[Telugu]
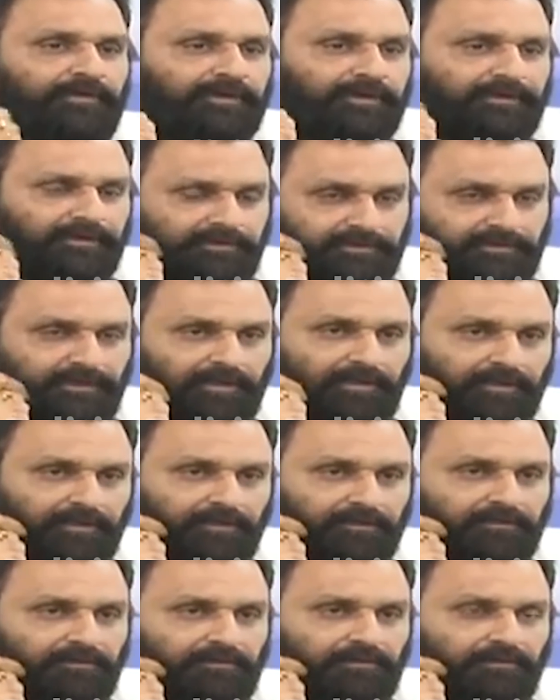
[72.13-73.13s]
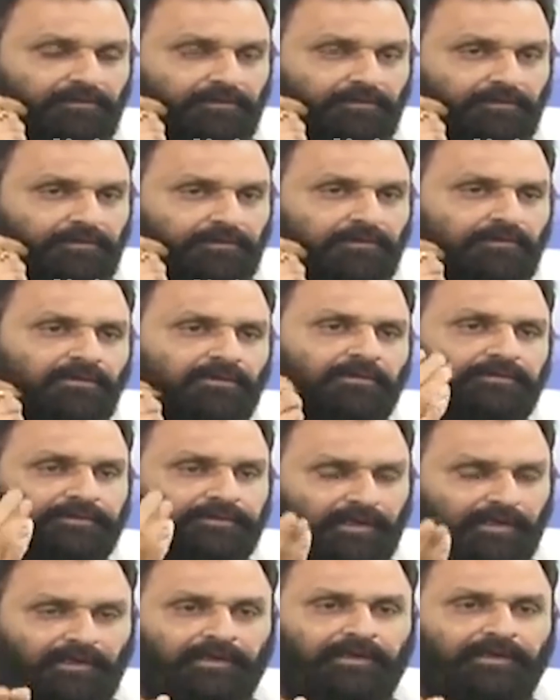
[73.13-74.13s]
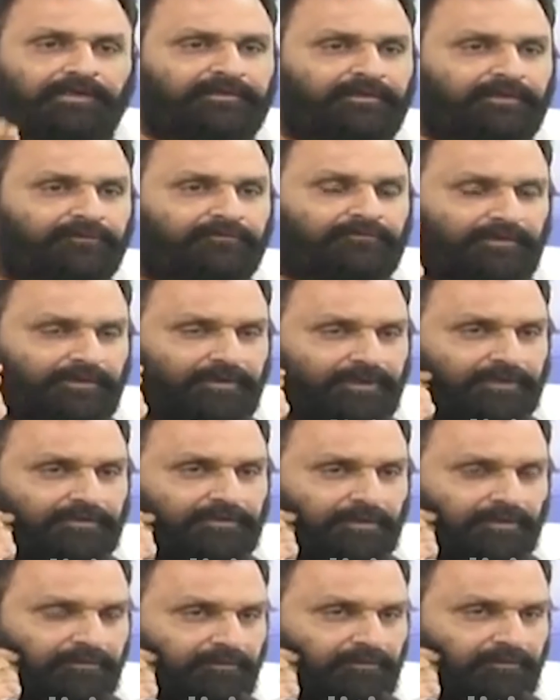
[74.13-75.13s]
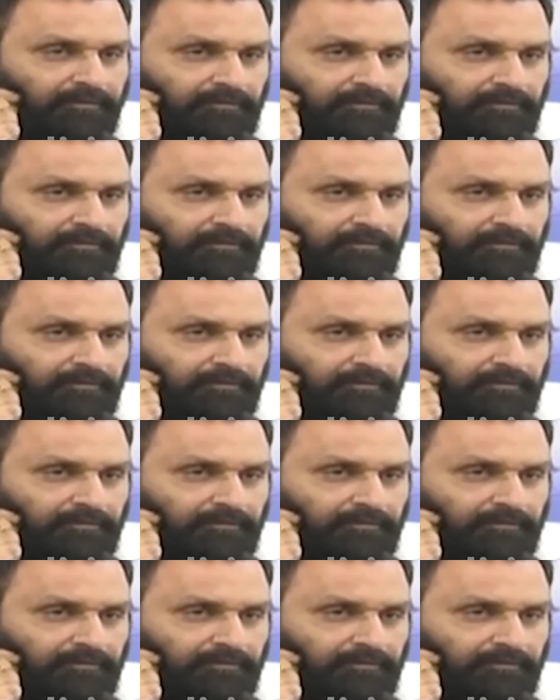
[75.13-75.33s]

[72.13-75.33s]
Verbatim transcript: ఇరికిచ్చిన జనరల్గా కేసులు కడతారు